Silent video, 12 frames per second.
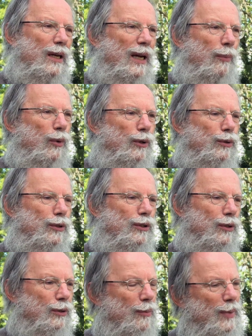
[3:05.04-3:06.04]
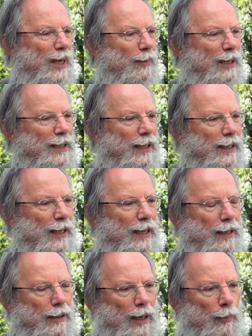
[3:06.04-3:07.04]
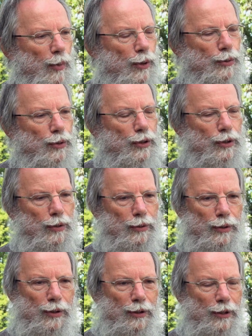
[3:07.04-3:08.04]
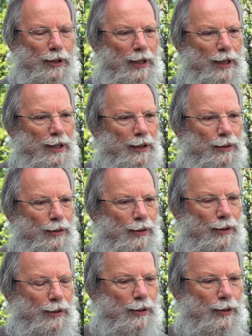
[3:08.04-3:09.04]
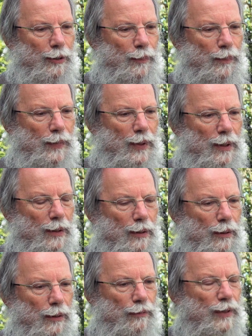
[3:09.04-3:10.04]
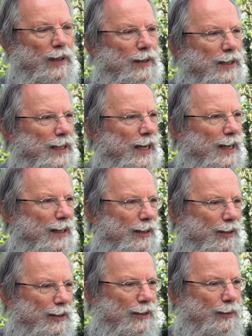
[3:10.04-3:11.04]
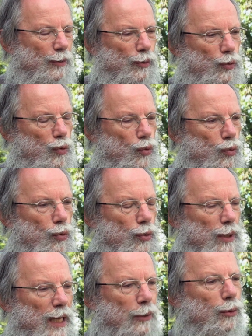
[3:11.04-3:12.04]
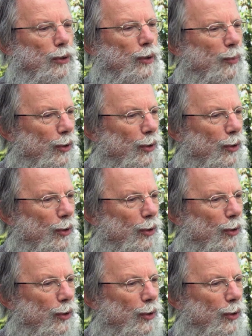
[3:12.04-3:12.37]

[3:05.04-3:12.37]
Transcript: la production de biens matériels, la production de, de, financière, euh, ou il y a d'autres